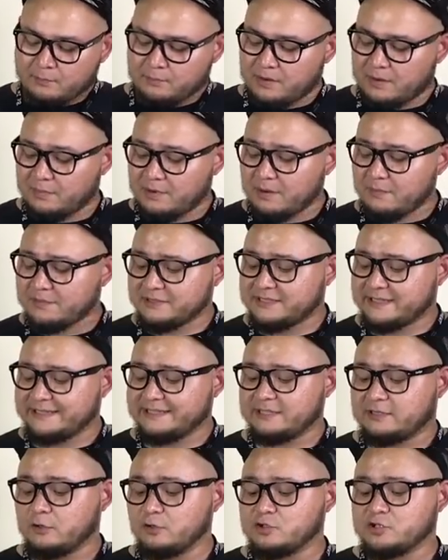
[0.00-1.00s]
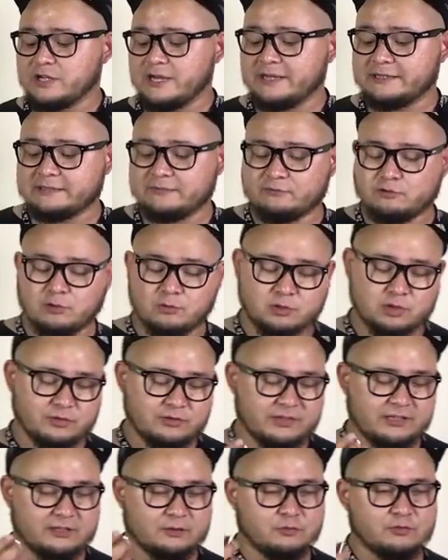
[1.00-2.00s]
Проблема здесь заключается в том,
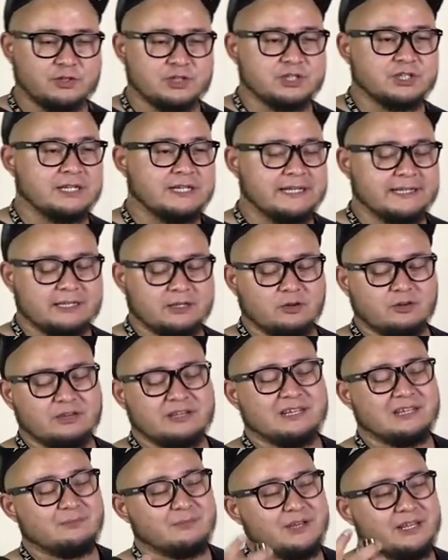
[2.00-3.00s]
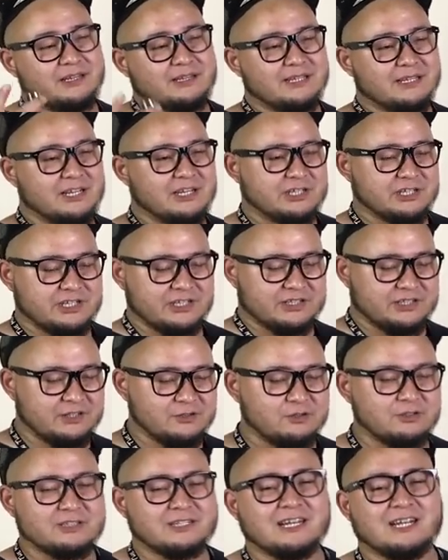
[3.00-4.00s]
что этот утяжелитель, он не имеет дырочки
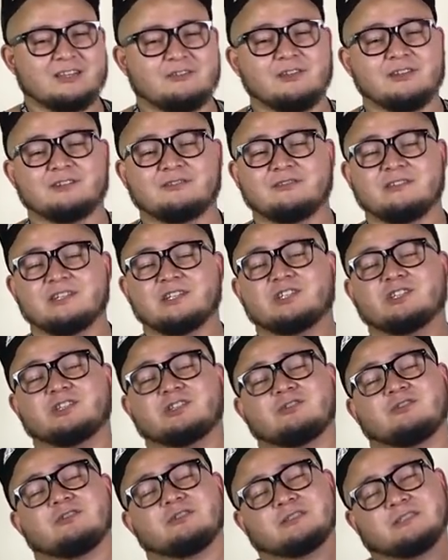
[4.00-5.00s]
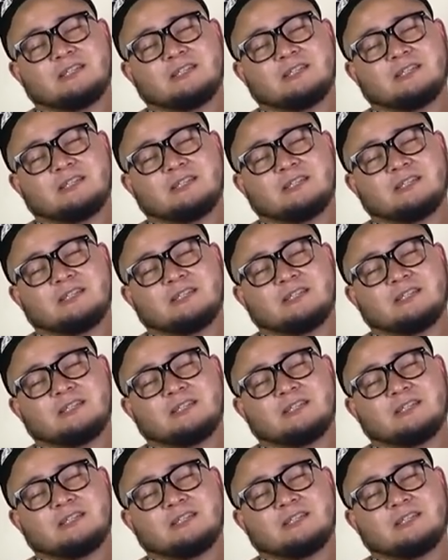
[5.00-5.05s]
снизу, соответственно, что?